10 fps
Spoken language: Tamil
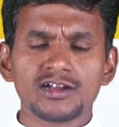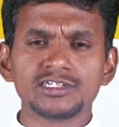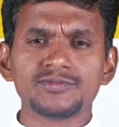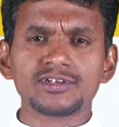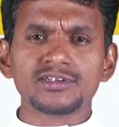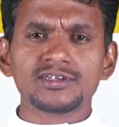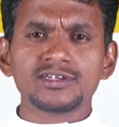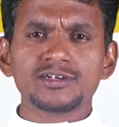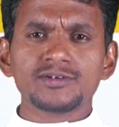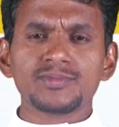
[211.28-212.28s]
ஆண்டவர்
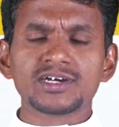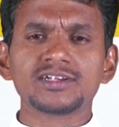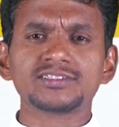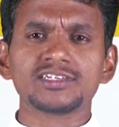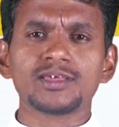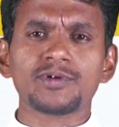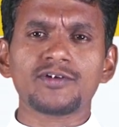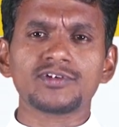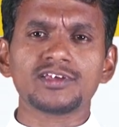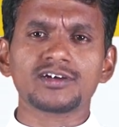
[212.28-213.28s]
மக்கள் செய்த
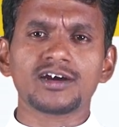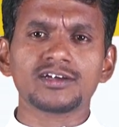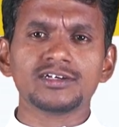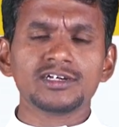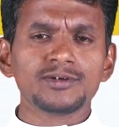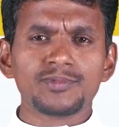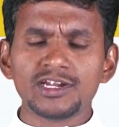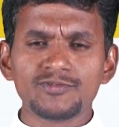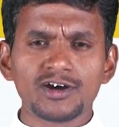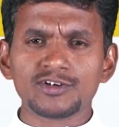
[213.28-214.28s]
பாவங்களுக்காக
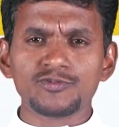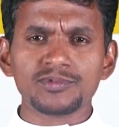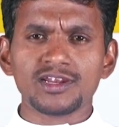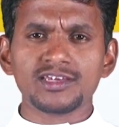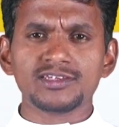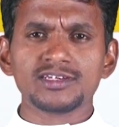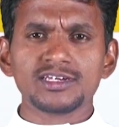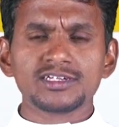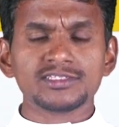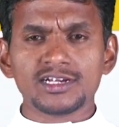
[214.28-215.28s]
பழிவாங்கவும் இல்லை
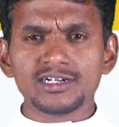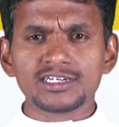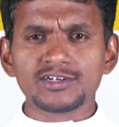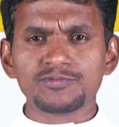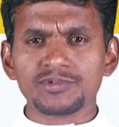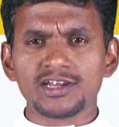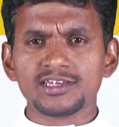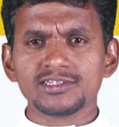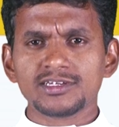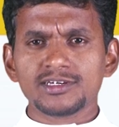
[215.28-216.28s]
தண்டிக்கவும்
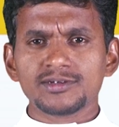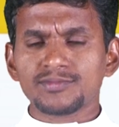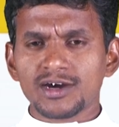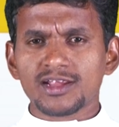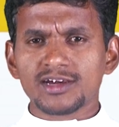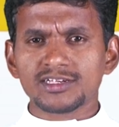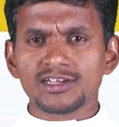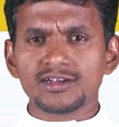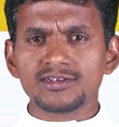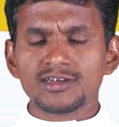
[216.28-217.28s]
இல்லை மாறாக
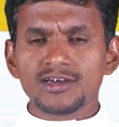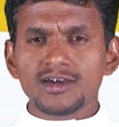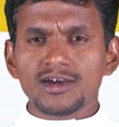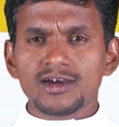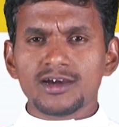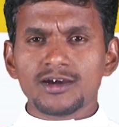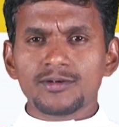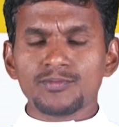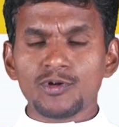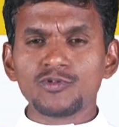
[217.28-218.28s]
நான்
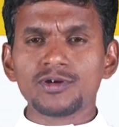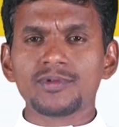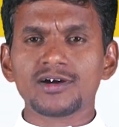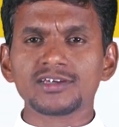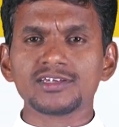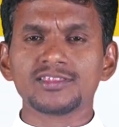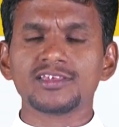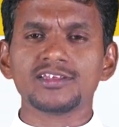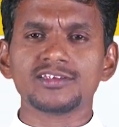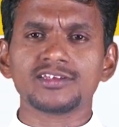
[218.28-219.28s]
மௌனமாக
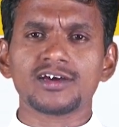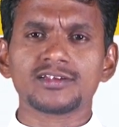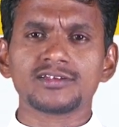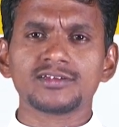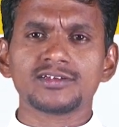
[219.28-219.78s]
இருந்தேன் என்கிறார்